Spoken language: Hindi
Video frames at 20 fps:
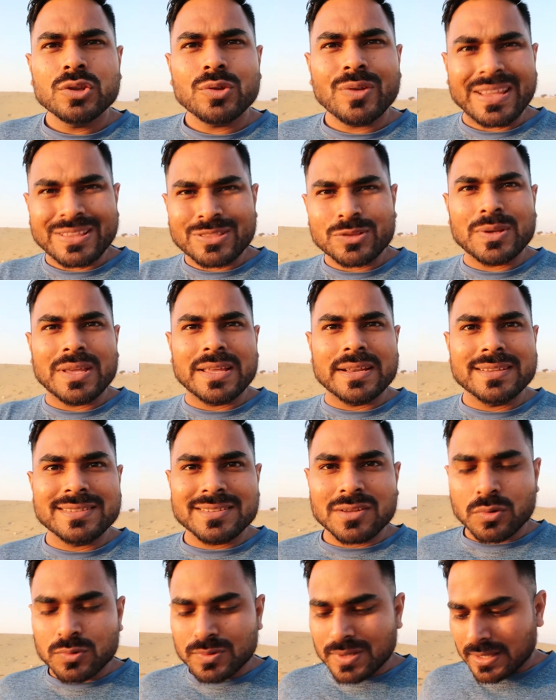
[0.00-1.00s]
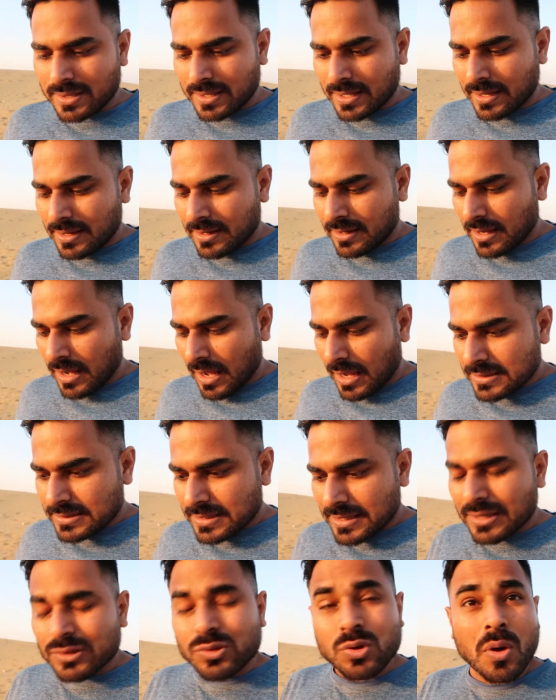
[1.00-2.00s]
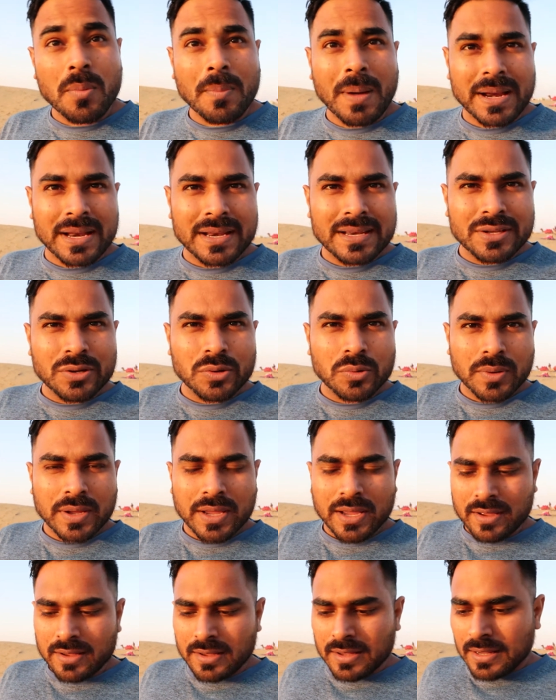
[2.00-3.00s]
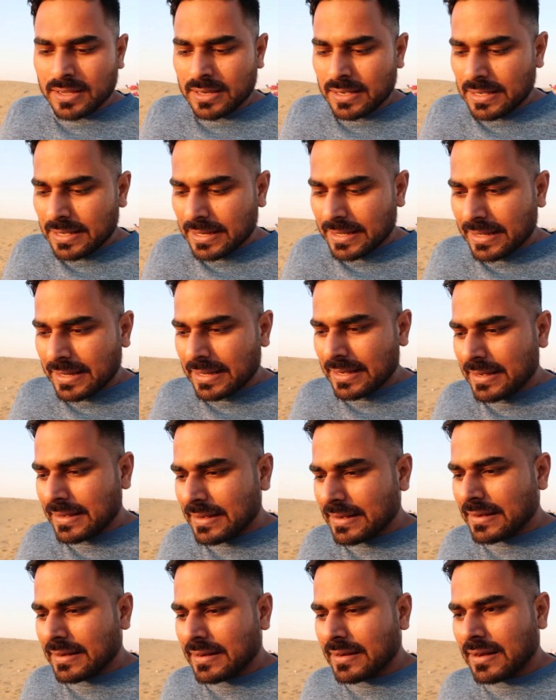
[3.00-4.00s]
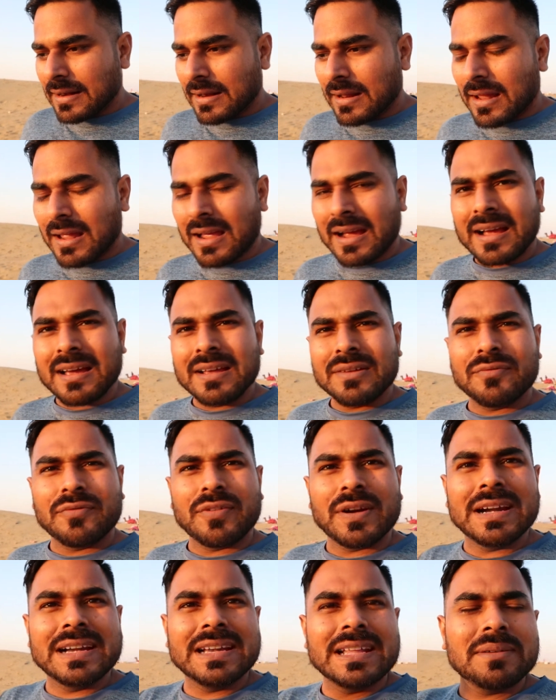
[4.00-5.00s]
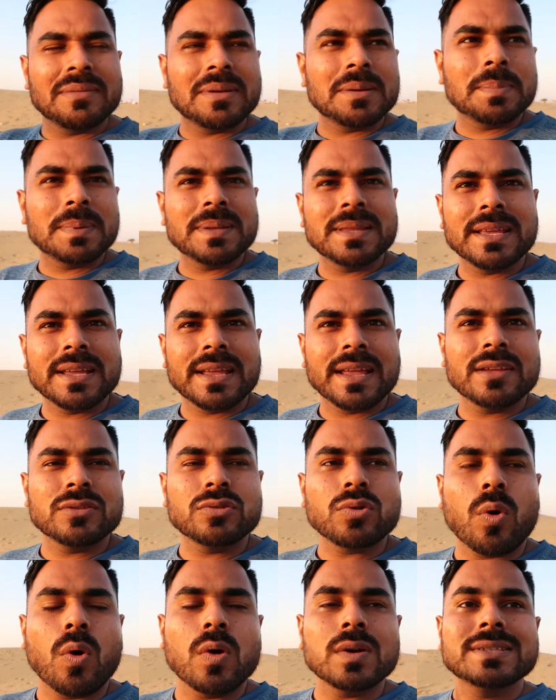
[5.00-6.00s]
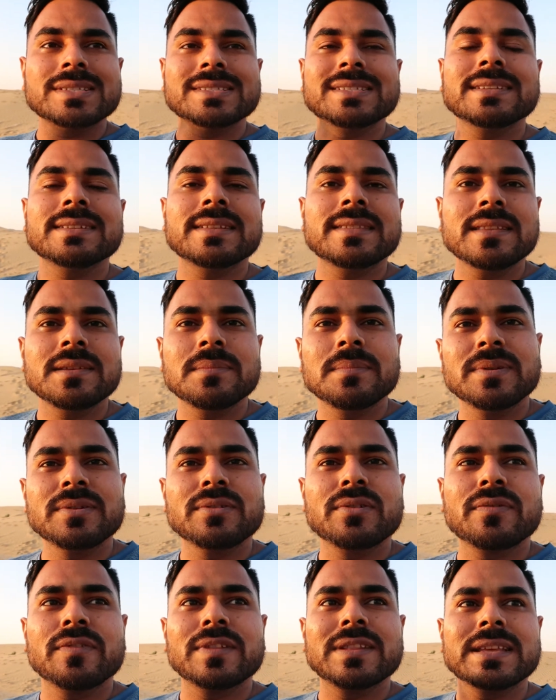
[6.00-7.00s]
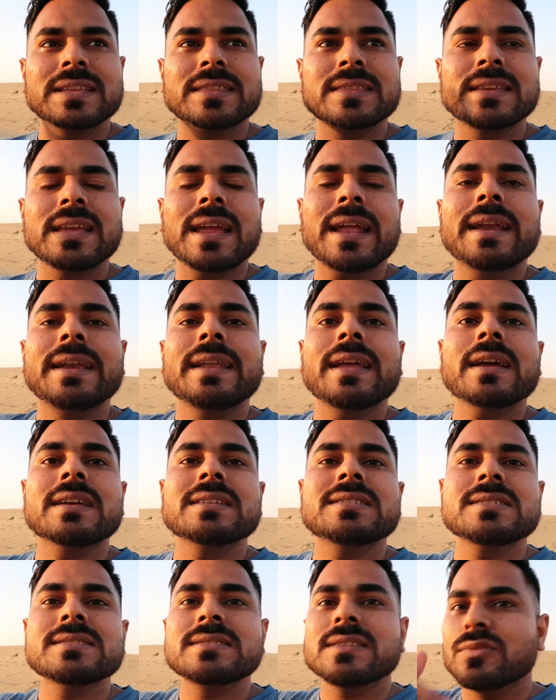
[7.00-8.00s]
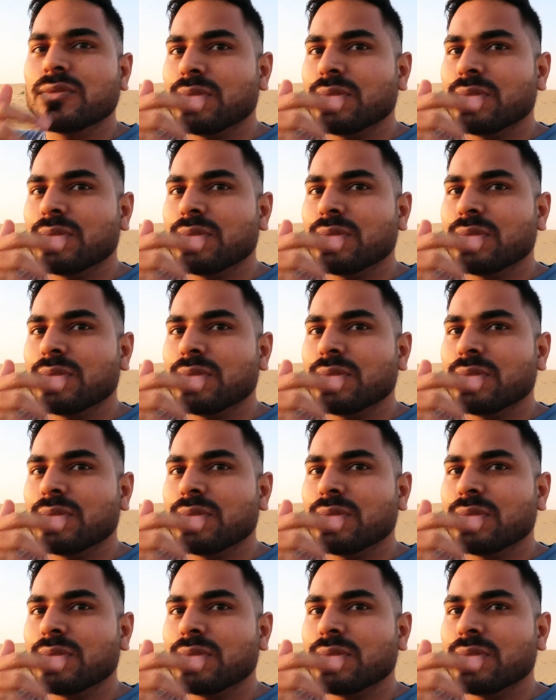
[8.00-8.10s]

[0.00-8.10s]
तो एक तो ये रीज़न हो जाता है अच्छा ये तो हमारे लिए हो गया लेकिन अगर वर्ल्ड लेवल पे देखें तो और चीज़ें जितनी ब्यूटीफुल दिखती हैं इंडिया की चीज़ें